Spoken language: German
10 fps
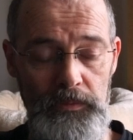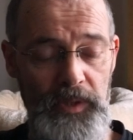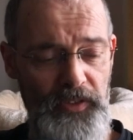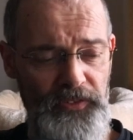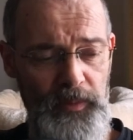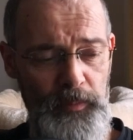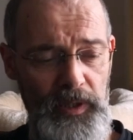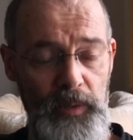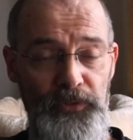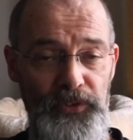Erst einmal
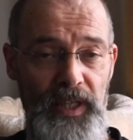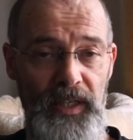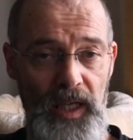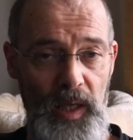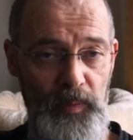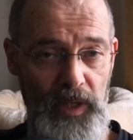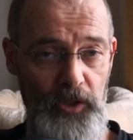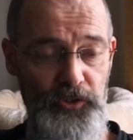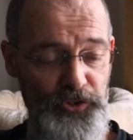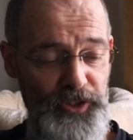nimmst du dir ein Gramm
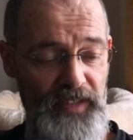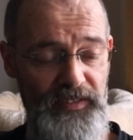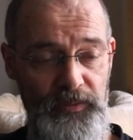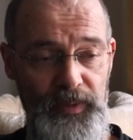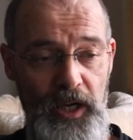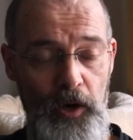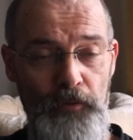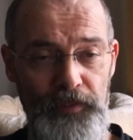raus, steckst das wieder auf,